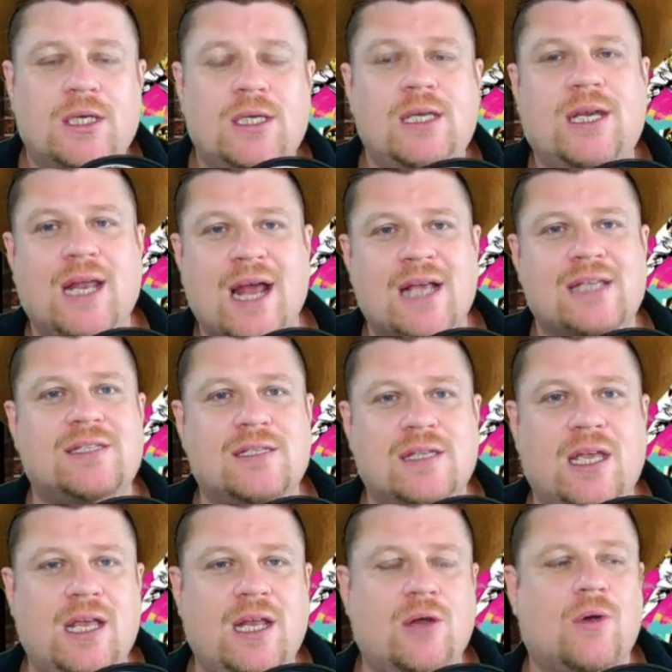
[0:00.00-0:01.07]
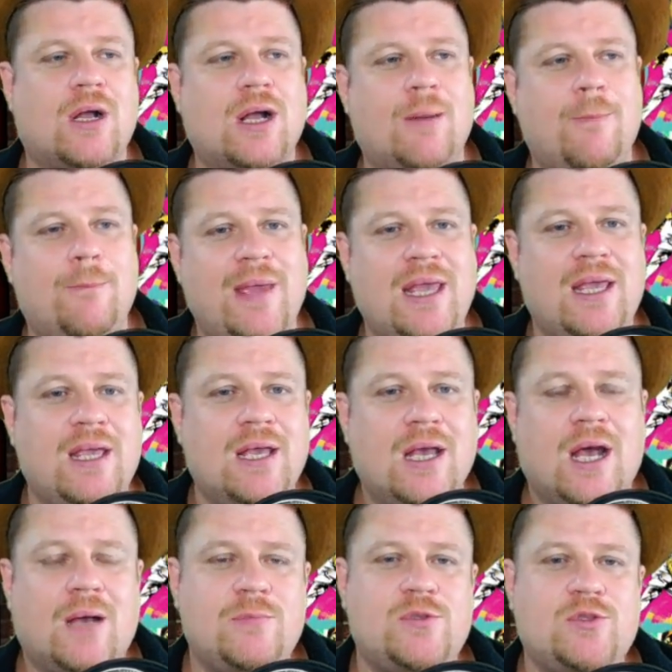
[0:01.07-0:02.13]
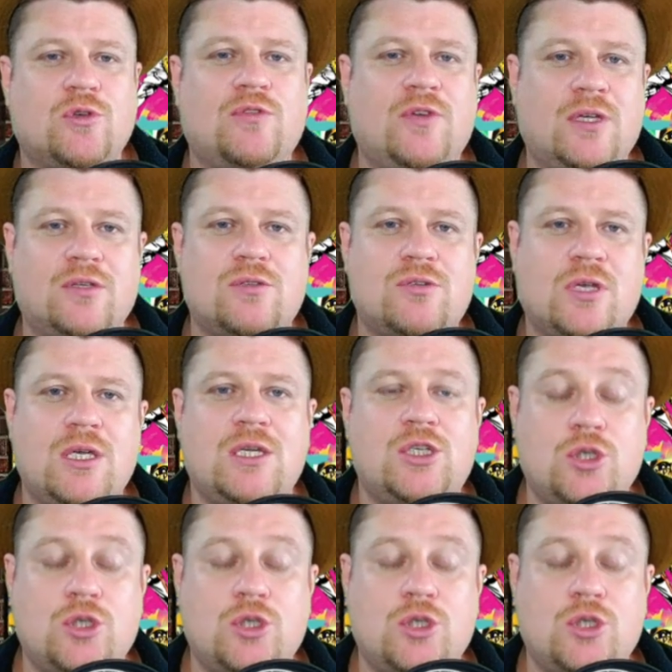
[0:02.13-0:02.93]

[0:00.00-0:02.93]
e graças a ele eu acabei absorvendo isso aí,